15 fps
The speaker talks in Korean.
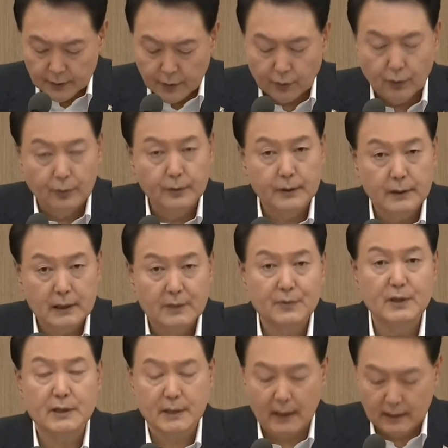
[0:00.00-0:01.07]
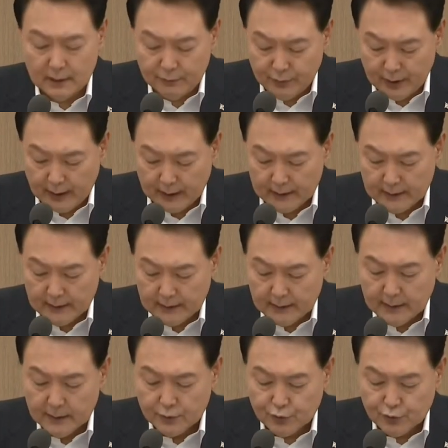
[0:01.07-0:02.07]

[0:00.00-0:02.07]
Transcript: 결혼 이민자를 위한